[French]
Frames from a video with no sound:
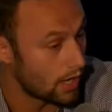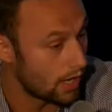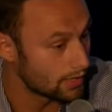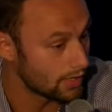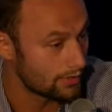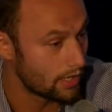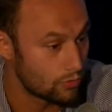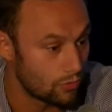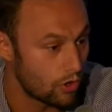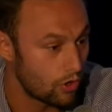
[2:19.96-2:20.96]
un, certain
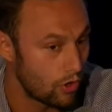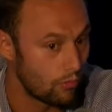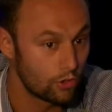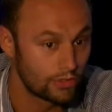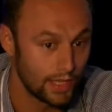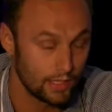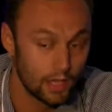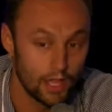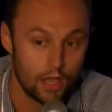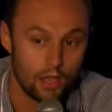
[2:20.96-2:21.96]
nombre en, Bretagne.
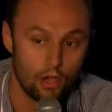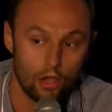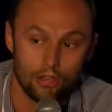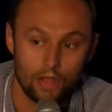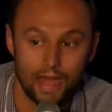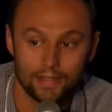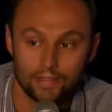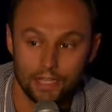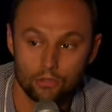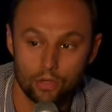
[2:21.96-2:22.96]
Euh,
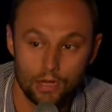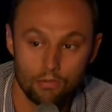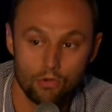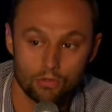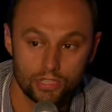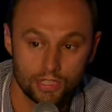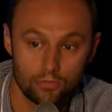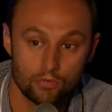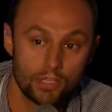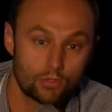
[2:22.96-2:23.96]
assez naturellement, on s'est
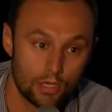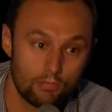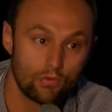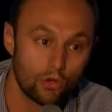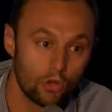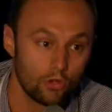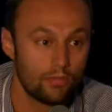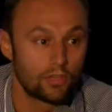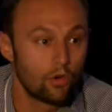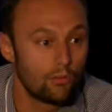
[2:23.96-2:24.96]
développé sur les plus grandes
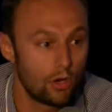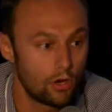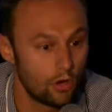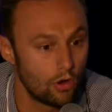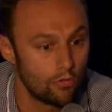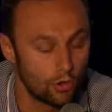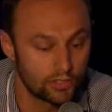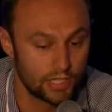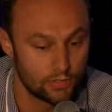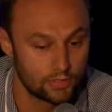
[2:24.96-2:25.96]
métropoles euh,
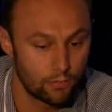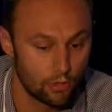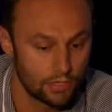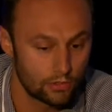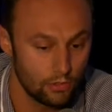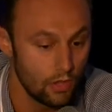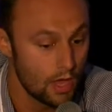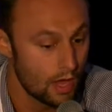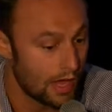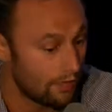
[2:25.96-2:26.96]
françaises dans un premier temps,
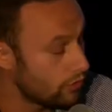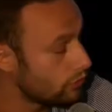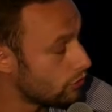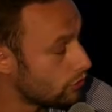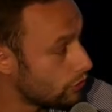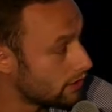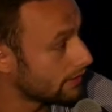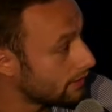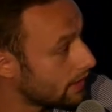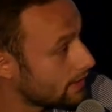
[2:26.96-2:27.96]
avant de,
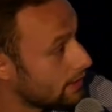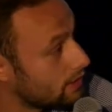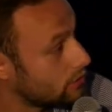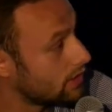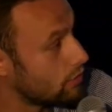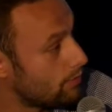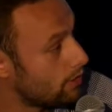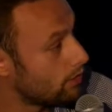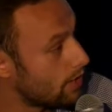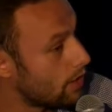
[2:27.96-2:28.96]
s'intéresser et de se développer
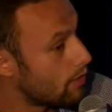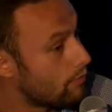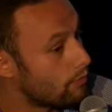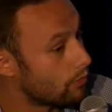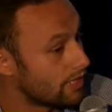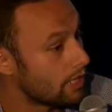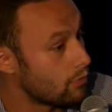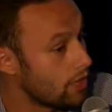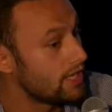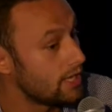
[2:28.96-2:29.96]
dans les, euh, on va dire,
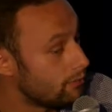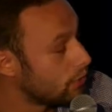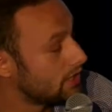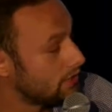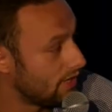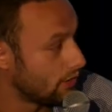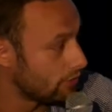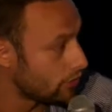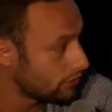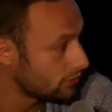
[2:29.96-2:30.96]
moyennes et petites villes en
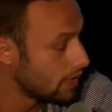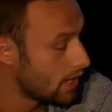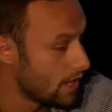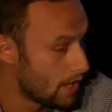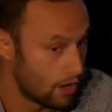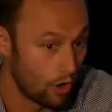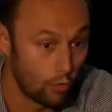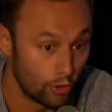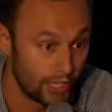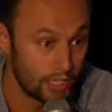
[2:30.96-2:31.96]
France. en
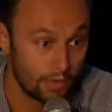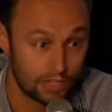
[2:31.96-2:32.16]
Bretagne, par